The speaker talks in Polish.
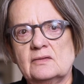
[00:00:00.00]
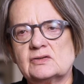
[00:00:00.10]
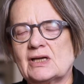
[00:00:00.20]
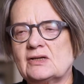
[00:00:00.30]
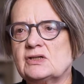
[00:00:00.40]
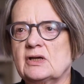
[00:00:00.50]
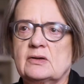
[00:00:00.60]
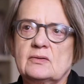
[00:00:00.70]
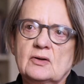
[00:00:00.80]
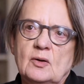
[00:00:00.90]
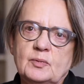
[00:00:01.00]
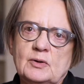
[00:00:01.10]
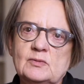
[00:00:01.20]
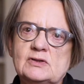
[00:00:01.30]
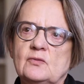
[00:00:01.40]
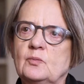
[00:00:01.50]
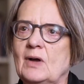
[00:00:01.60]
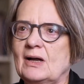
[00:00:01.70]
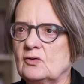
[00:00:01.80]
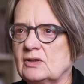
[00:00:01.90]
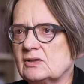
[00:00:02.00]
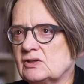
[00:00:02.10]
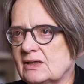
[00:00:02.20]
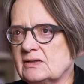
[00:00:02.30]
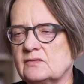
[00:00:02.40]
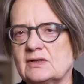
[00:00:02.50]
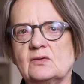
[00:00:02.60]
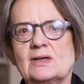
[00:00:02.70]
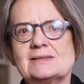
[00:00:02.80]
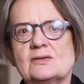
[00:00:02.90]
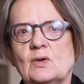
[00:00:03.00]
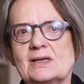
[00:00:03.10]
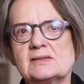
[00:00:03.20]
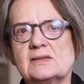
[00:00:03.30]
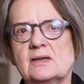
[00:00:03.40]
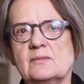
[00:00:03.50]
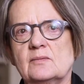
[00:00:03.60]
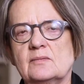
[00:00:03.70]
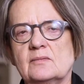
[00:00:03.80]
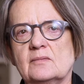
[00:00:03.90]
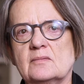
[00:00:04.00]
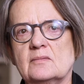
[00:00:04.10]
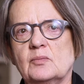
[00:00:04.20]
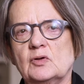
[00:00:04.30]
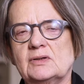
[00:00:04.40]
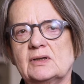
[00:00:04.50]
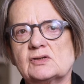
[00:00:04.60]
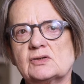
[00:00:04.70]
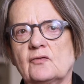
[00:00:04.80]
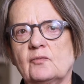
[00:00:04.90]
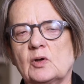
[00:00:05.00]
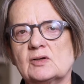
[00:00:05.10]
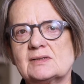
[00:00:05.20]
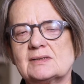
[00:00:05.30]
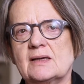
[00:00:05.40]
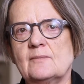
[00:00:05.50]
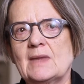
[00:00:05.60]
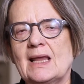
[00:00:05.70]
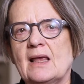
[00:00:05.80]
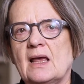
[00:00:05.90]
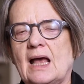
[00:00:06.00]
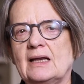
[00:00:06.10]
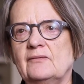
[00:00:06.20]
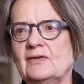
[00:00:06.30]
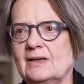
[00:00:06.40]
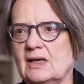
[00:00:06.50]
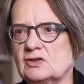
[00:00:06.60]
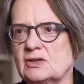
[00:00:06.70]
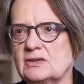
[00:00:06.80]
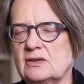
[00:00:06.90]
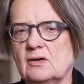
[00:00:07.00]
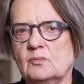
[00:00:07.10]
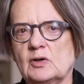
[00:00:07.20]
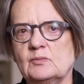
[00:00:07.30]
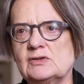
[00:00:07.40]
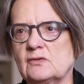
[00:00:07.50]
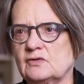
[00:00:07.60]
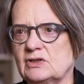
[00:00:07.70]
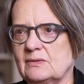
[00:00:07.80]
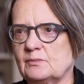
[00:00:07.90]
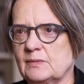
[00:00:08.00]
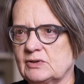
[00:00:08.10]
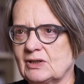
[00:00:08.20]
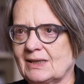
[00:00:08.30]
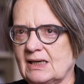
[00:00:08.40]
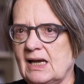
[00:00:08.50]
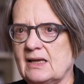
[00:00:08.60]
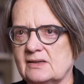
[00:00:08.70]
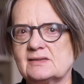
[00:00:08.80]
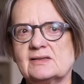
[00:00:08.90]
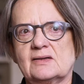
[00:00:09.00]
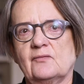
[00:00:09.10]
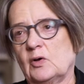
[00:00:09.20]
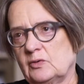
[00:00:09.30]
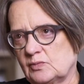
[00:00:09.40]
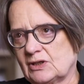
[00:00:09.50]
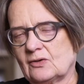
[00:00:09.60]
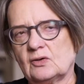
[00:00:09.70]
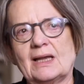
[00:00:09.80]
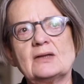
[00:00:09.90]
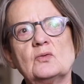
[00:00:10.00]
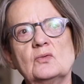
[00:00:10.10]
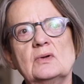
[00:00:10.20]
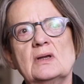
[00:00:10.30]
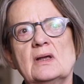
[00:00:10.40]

Część ich kompromisów była konieczna ze względu na sytuację mm, polityczną w Polsce, ale wielka część ich kompromisów czy, czy klęsk, w moim przekonaniu,